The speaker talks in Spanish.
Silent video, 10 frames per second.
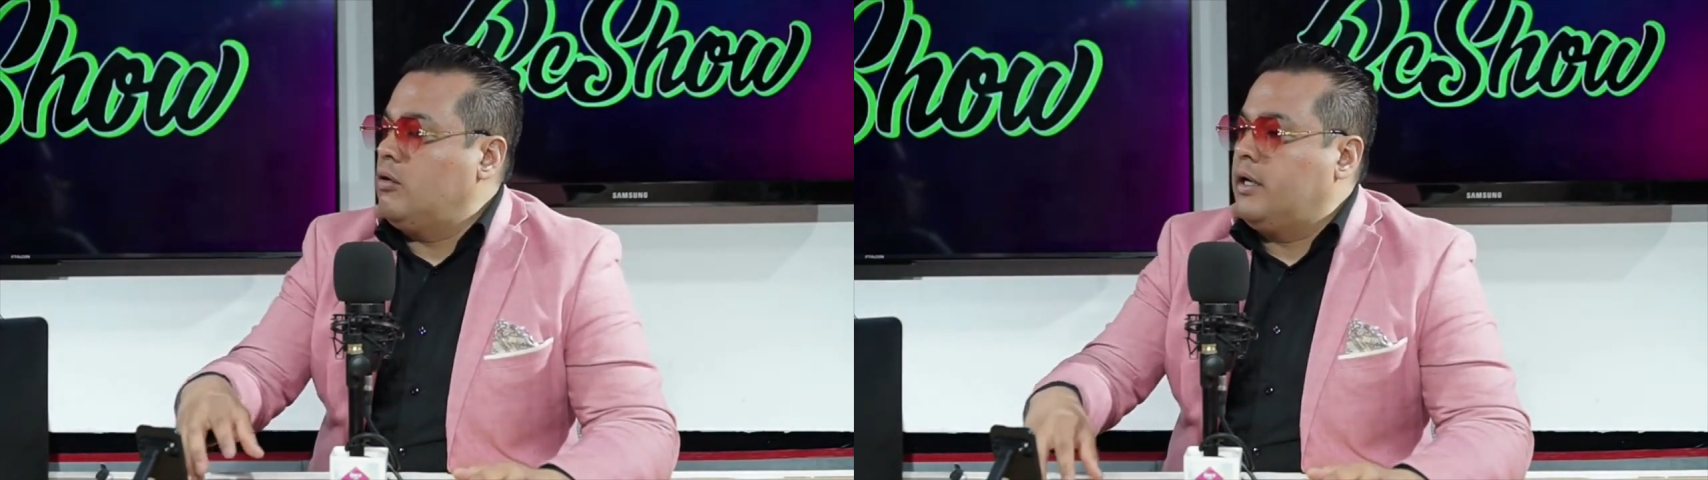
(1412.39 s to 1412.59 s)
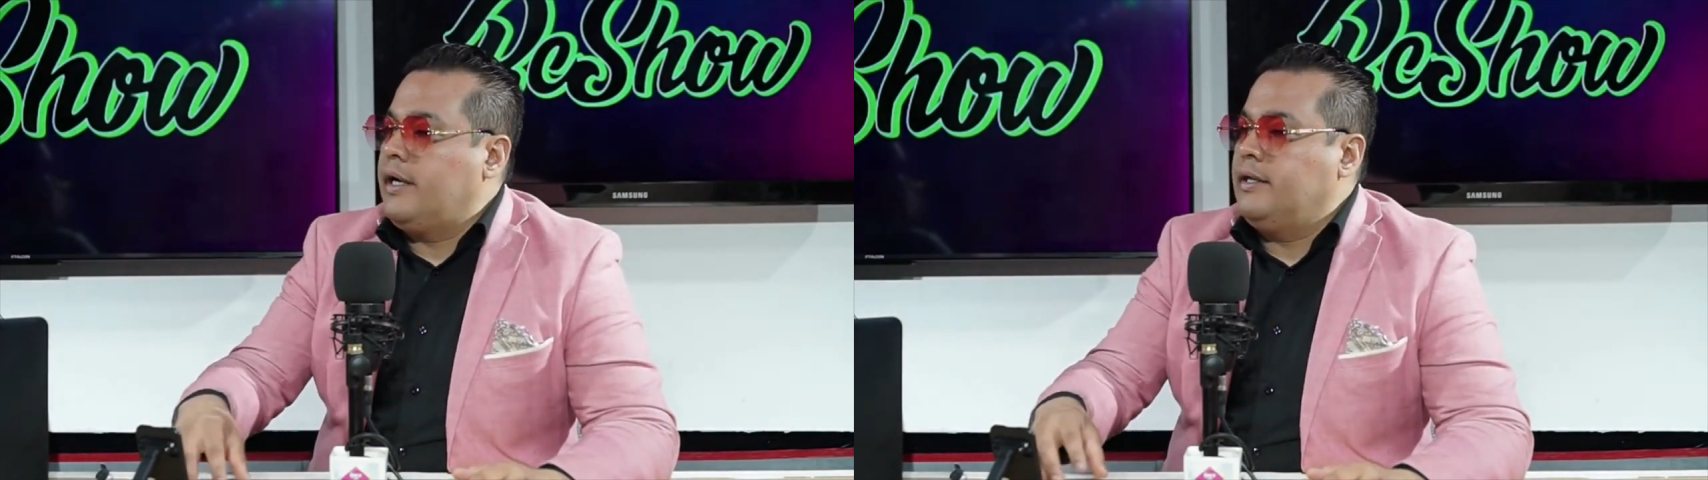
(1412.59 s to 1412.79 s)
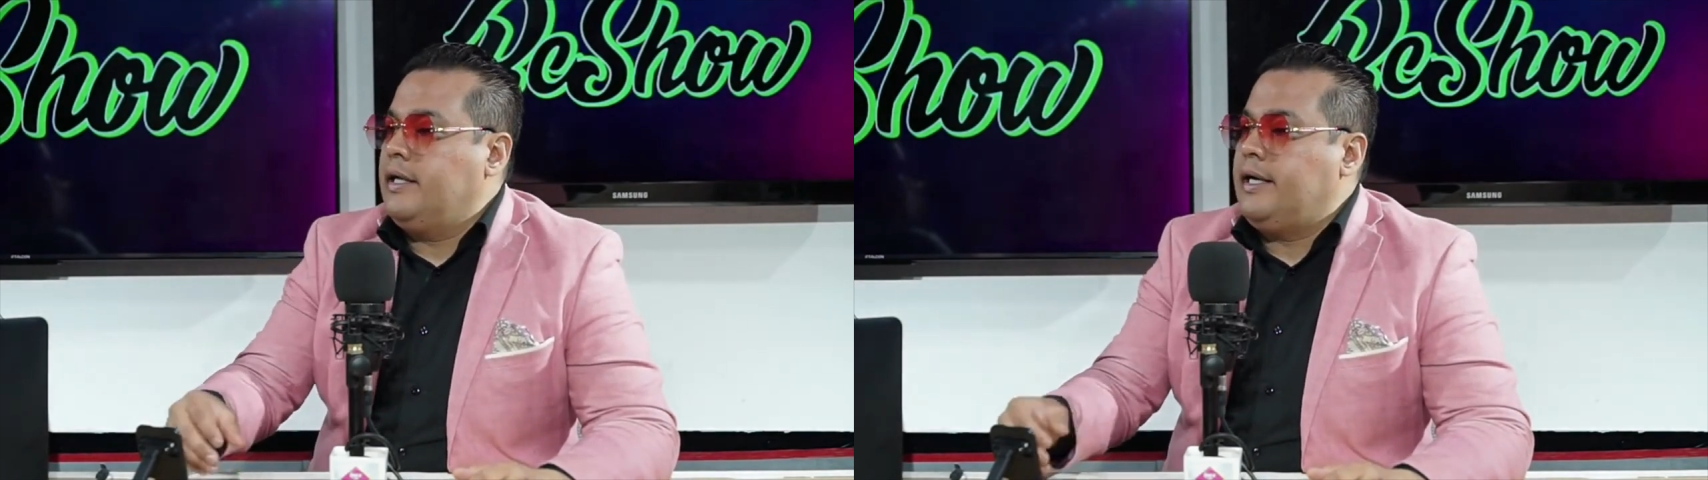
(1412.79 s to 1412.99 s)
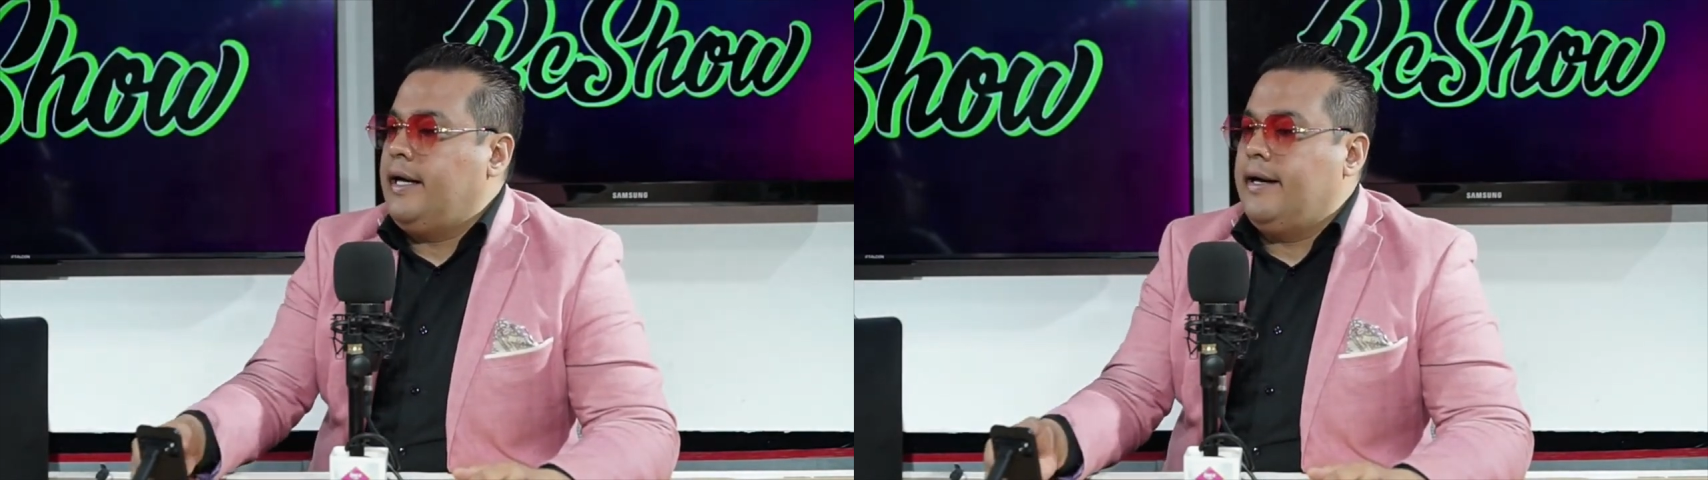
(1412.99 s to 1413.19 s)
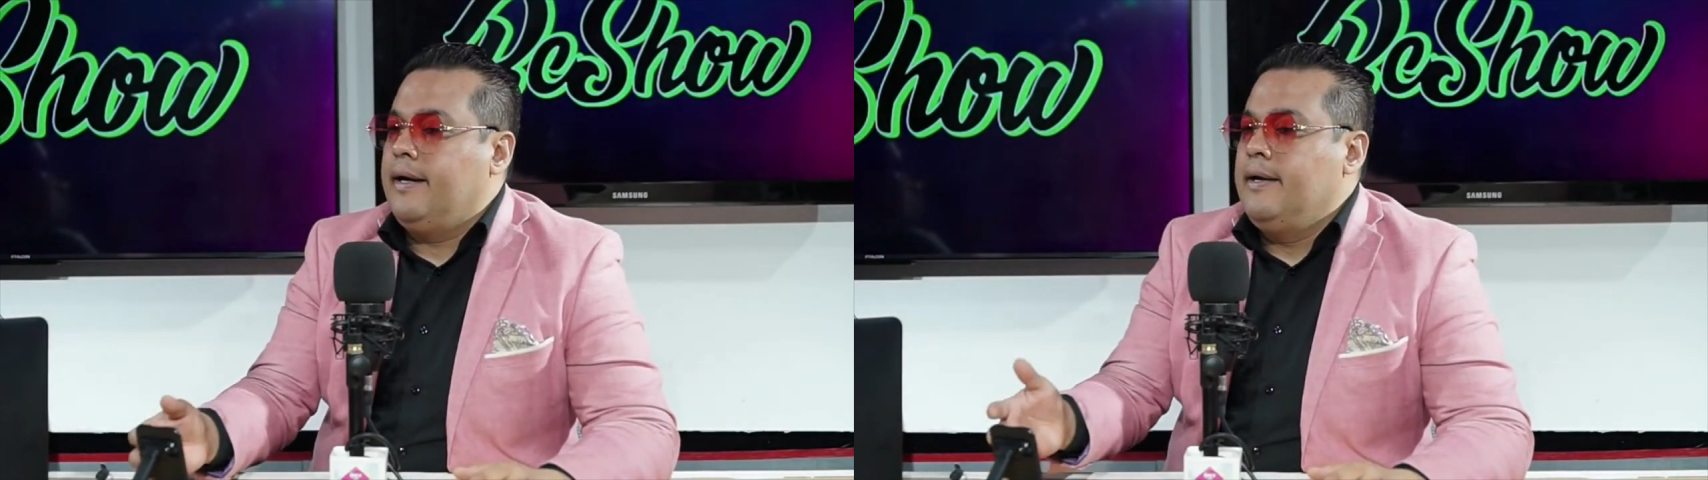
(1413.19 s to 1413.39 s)
gente
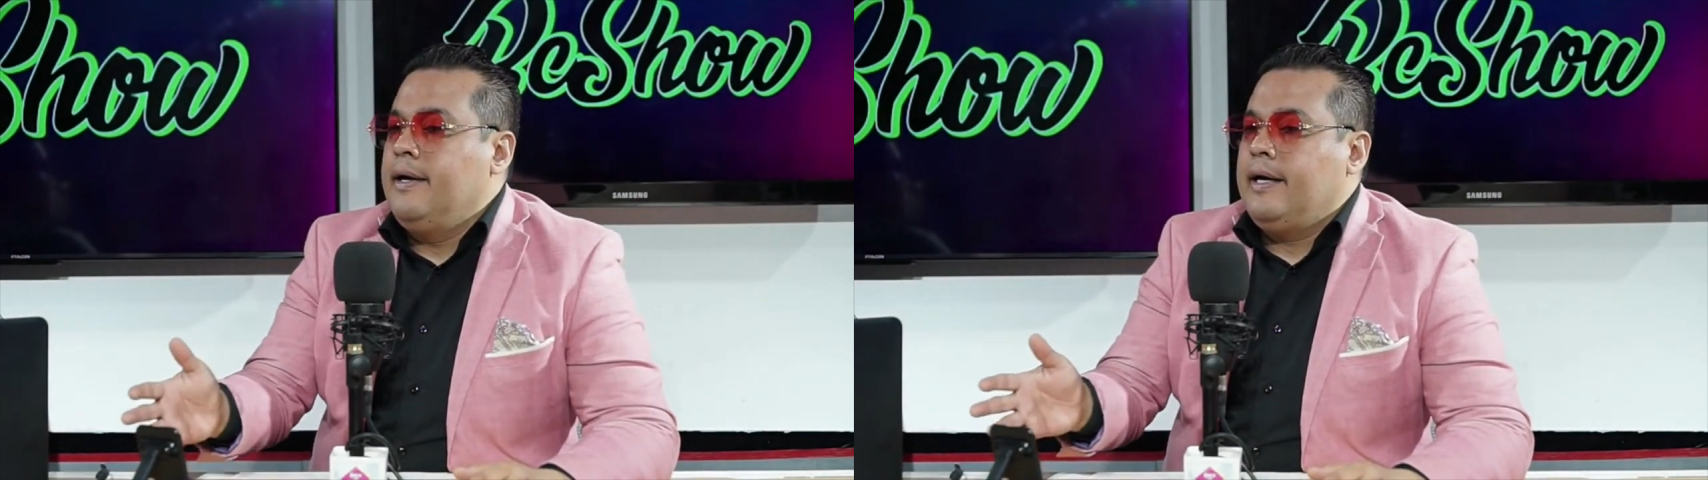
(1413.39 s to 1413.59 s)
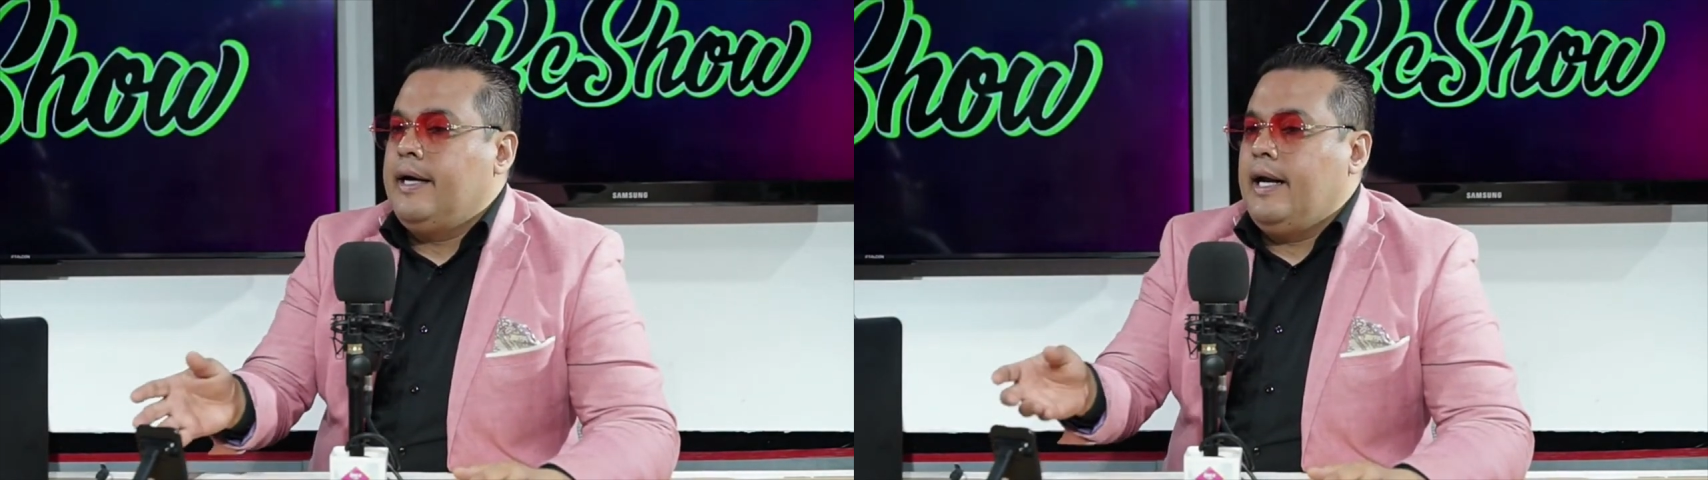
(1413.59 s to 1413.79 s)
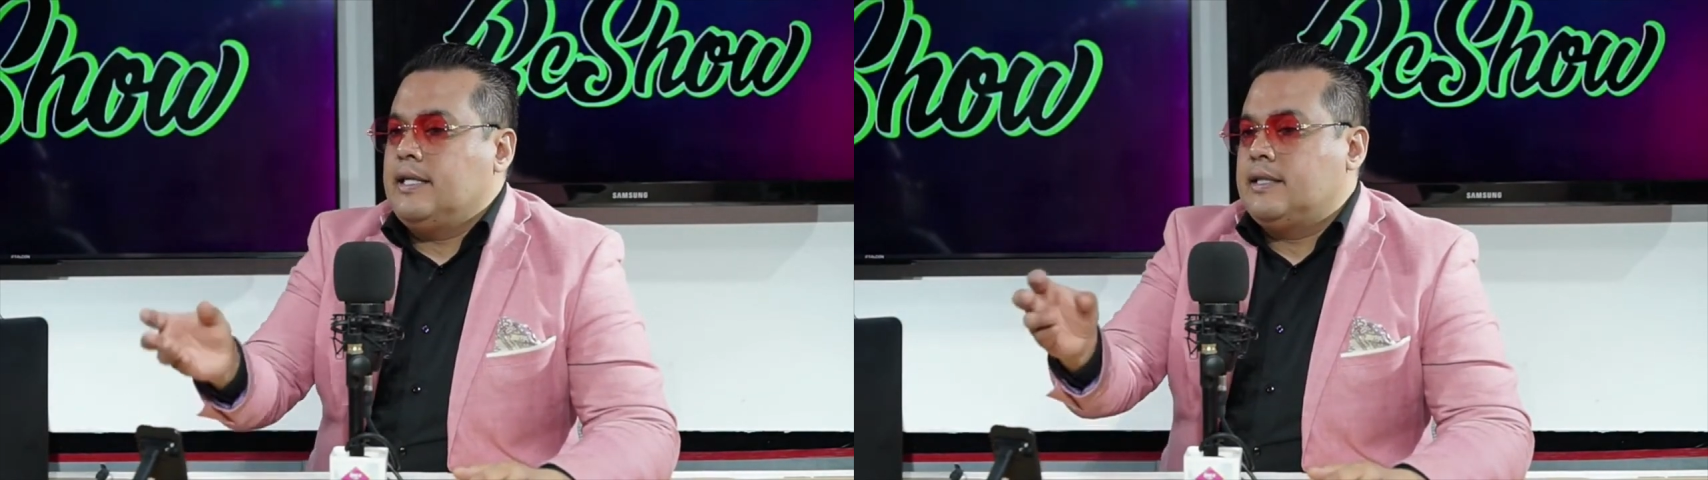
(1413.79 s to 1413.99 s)
que que, les,